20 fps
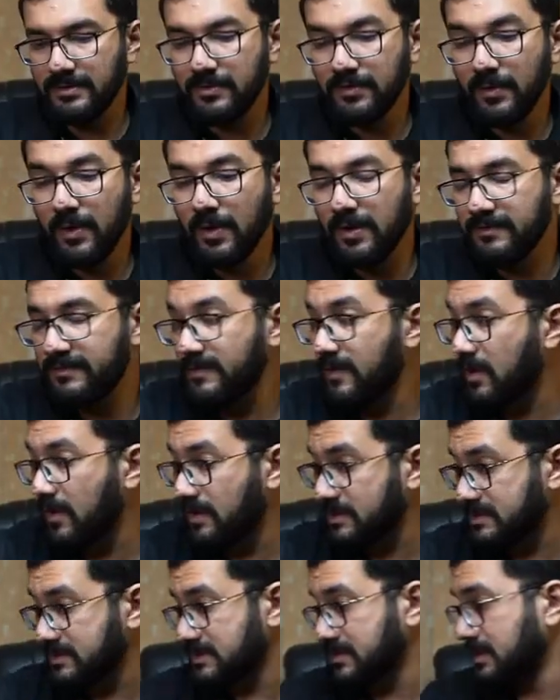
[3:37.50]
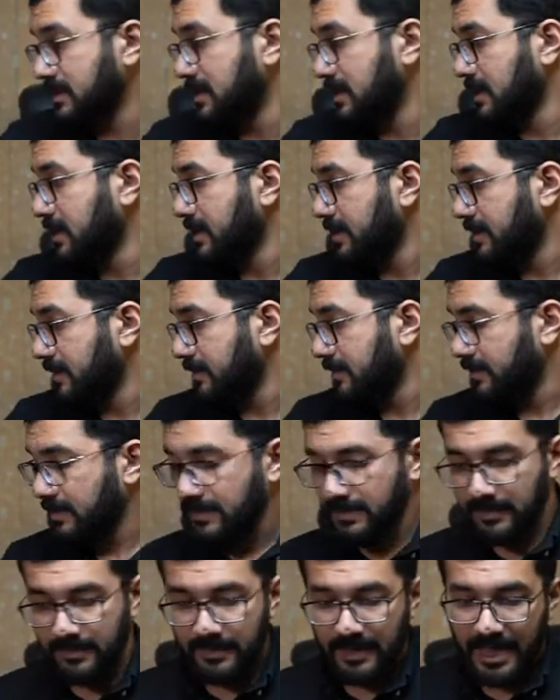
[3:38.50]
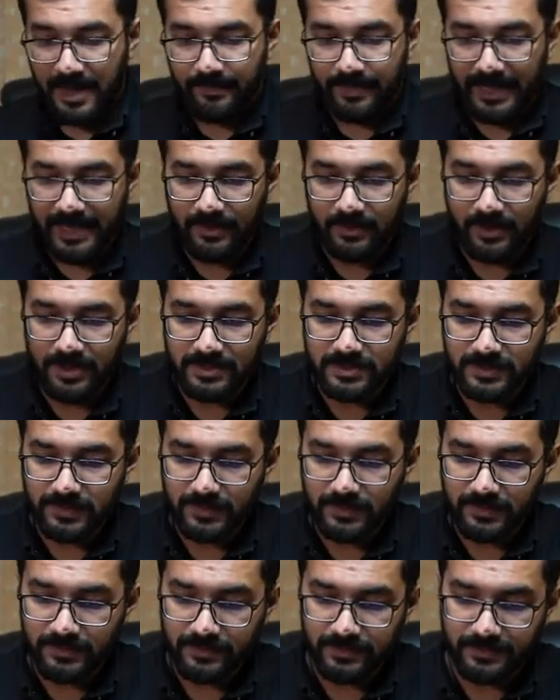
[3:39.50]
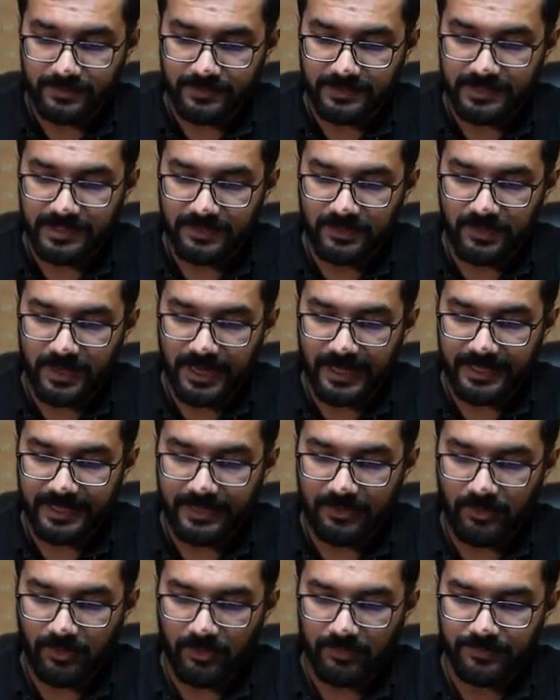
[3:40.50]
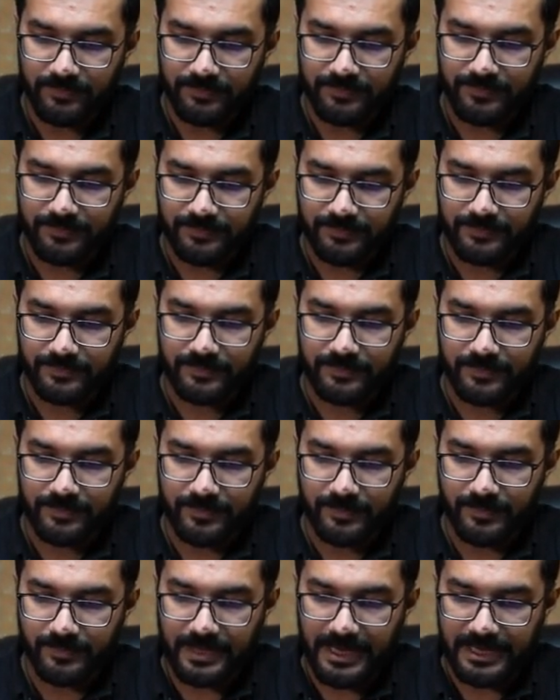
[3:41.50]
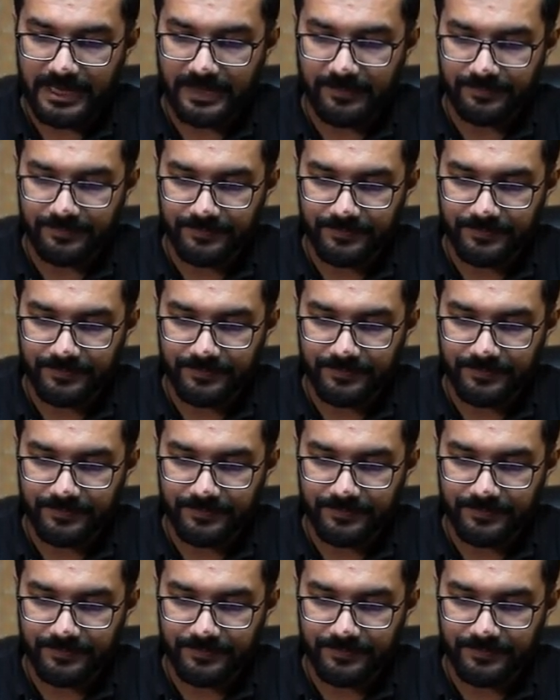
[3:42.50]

রুল অফ অর্থ অ্যাপ্লাই করার জন্য তৃতীয় আরেকটি কলম রাখলাম